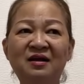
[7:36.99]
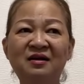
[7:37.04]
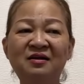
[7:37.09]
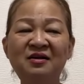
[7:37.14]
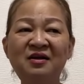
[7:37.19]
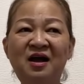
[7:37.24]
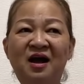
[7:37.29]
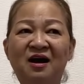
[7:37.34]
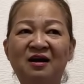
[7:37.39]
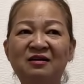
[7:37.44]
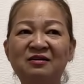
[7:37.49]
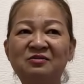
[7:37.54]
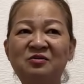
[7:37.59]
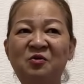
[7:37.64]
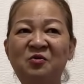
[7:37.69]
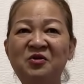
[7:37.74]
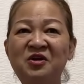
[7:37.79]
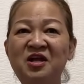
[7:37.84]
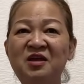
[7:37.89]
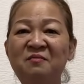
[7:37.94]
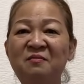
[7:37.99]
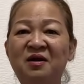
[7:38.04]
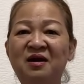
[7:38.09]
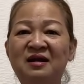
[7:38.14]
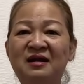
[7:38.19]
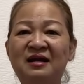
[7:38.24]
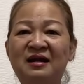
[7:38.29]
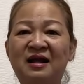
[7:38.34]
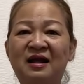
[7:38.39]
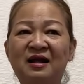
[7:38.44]
nói ừ tôi đi
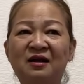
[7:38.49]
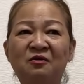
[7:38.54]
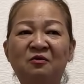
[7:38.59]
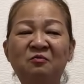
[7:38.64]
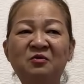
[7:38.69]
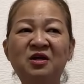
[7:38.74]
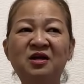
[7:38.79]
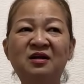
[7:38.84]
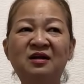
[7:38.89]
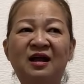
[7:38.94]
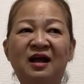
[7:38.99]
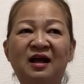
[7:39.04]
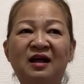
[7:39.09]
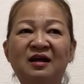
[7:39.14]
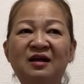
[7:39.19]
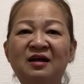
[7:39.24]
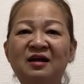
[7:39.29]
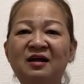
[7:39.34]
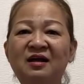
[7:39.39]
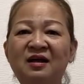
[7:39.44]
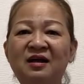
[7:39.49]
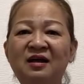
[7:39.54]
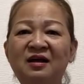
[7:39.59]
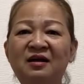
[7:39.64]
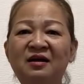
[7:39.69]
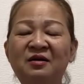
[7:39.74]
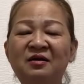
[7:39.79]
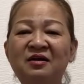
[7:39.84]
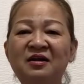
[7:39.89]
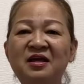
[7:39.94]
10 là cũng như là
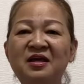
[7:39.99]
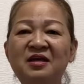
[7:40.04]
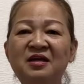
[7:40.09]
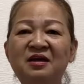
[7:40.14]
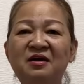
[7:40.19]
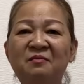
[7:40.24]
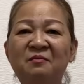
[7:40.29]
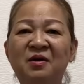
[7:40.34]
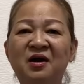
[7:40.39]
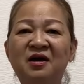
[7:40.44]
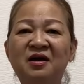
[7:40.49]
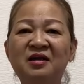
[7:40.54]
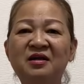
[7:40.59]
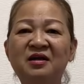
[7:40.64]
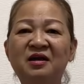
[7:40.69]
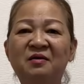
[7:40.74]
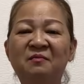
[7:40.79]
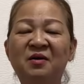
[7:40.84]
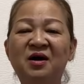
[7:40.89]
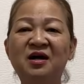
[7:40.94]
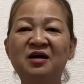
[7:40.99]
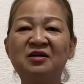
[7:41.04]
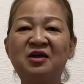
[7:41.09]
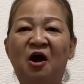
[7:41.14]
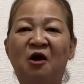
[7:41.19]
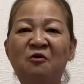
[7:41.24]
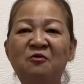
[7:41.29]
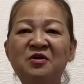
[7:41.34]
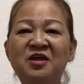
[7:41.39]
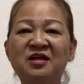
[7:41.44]
à, đi 10 à, 10 à,
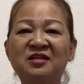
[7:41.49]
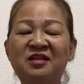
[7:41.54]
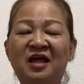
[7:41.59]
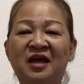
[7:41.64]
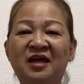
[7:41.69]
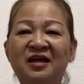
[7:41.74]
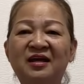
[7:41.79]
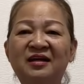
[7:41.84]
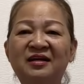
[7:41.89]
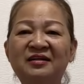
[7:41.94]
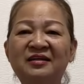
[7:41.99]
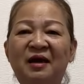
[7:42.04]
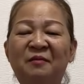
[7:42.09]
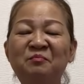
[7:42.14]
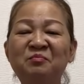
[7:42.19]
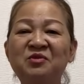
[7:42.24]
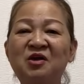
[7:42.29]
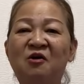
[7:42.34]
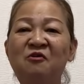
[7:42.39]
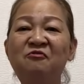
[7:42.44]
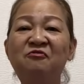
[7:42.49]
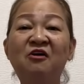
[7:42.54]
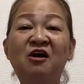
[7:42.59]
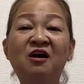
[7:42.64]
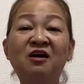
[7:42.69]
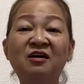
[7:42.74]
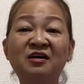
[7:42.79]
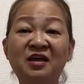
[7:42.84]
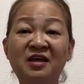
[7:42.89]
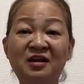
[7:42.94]
chỗ việc thiện trăm chỗ
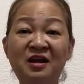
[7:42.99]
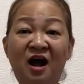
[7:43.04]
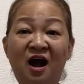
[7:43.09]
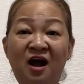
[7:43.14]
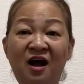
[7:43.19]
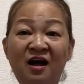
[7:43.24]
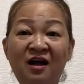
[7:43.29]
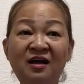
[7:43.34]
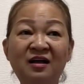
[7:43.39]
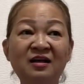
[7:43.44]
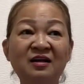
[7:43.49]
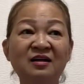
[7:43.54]
phước gì đó